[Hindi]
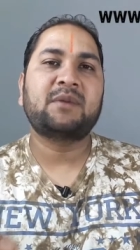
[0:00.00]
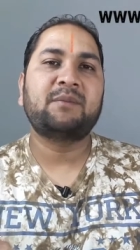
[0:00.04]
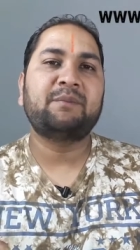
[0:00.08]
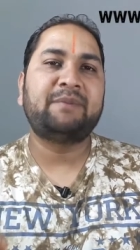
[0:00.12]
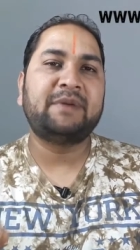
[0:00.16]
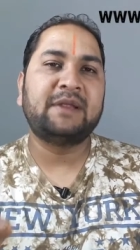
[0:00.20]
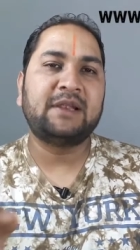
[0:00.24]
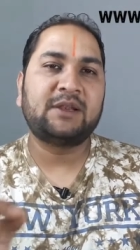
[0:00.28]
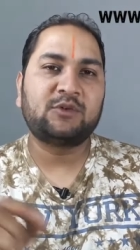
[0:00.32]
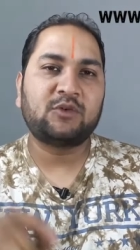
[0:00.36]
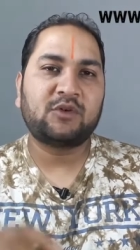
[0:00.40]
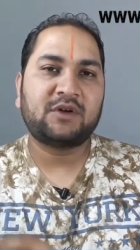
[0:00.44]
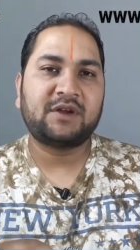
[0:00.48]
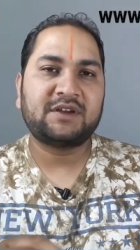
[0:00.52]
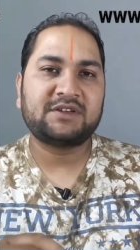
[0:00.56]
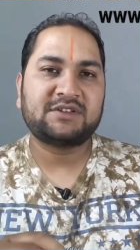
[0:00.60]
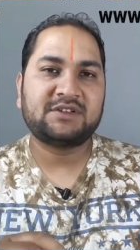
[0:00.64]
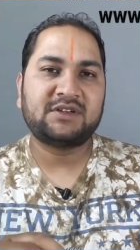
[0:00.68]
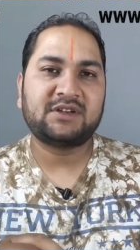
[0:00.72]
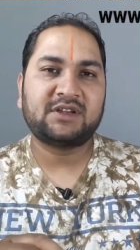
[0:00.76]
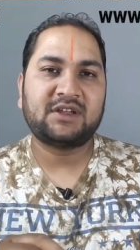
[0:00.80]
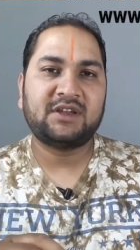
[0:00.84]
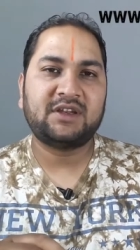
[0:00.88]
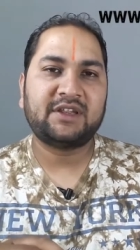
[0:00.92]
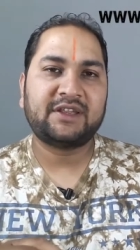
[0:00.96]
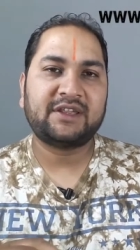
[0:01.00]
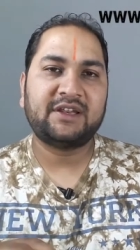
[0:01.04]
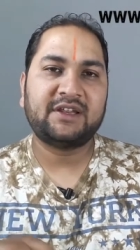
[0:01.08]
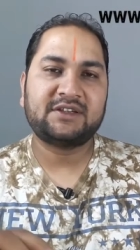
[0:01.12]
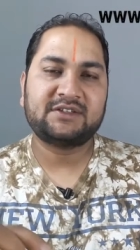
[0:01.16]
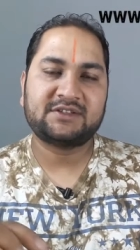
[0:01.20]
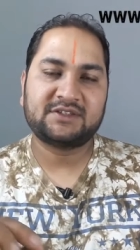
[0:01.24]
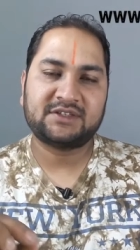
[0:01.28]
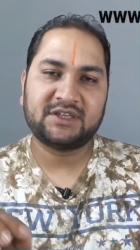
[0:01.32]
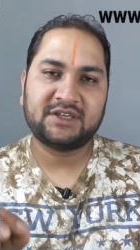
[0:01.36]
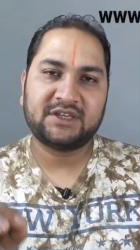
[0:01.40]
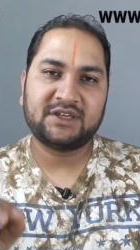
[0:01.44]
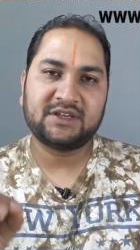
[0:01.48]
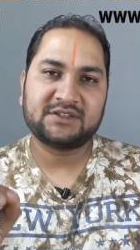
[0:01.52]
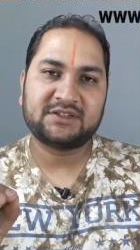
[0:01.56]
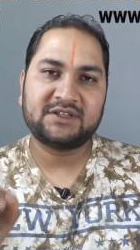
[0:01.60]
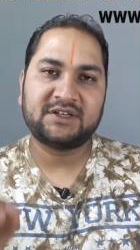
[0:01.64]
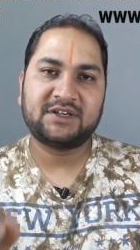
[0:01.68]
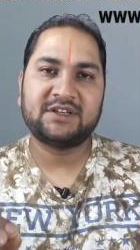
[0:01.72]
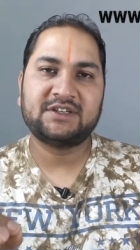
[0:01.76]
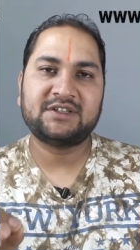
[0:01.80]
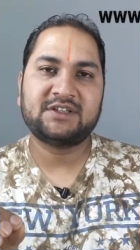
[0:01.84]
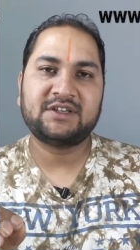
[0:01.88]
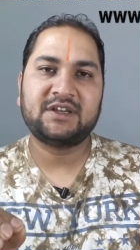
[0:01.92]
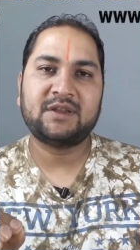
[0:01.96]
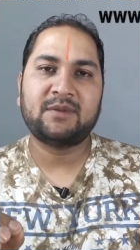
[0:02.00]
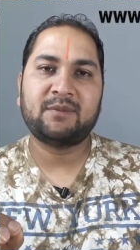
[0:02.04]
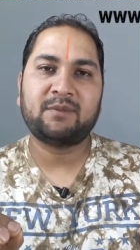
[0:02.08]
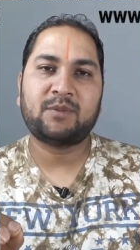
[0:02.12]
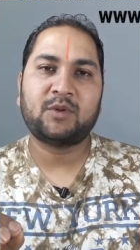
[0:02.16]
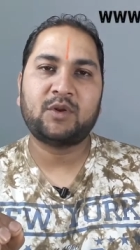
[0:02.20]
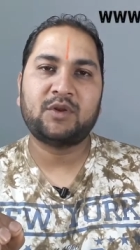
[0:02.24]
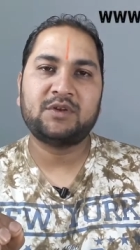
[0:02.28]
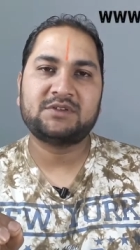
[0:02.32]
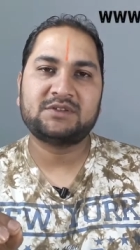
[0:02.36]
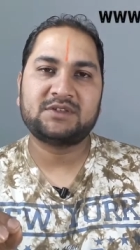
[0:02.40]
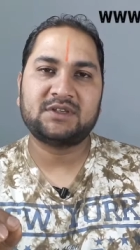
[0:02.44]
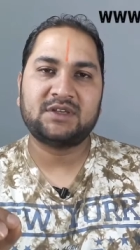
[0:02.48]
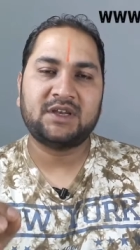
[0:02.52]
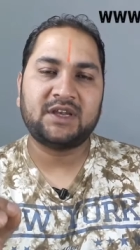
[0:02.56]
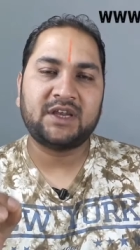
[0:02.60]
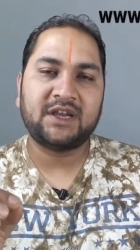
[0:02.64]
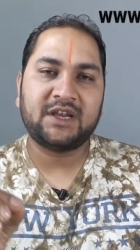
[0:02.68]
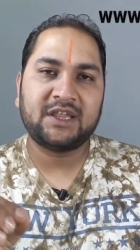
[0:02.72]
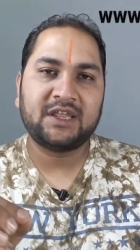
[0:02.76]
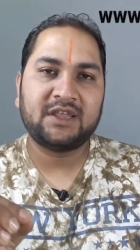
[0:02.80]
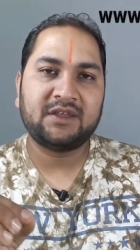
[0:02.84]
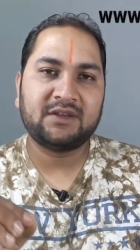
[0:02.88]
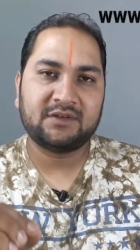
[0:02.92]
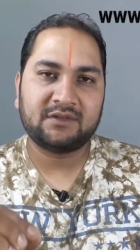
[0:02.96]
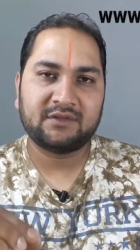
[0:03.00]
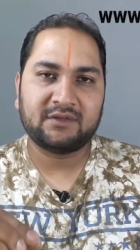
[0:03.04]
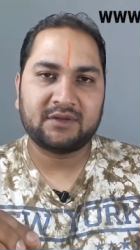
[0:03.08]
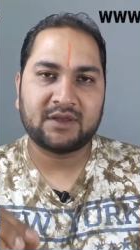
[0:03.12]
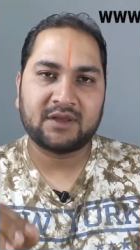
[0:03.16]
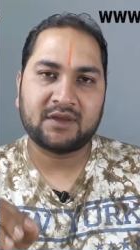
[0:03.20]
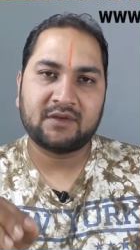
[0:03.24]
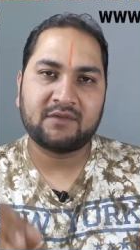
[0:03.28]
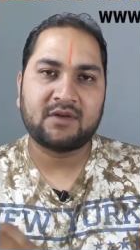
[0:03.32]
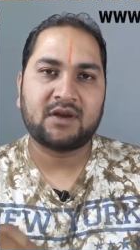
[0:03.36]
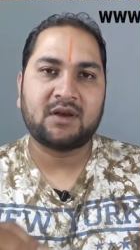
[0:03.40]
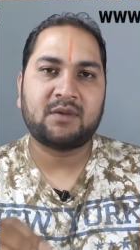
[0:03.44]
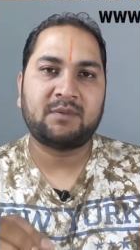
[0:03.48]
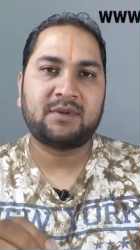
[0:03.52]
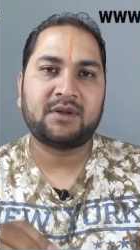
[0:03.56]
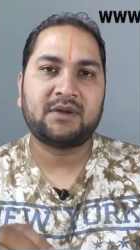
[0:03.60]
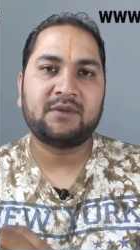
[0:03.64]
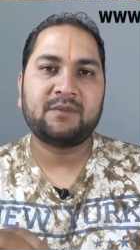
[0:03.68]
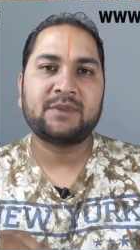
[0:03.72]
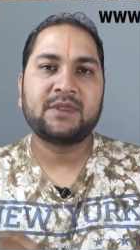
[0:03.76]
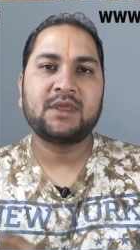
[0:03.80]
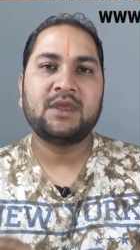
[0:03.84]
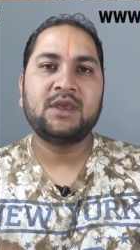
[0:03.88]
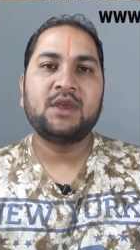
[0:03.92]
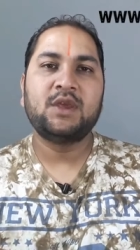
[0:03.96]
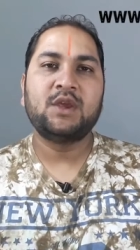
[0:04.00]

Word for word: बिल को करेक्शन करने के लिए एक सीनियर सिटीजन एम्प्लॉयज़ लेडी है वहाँ पर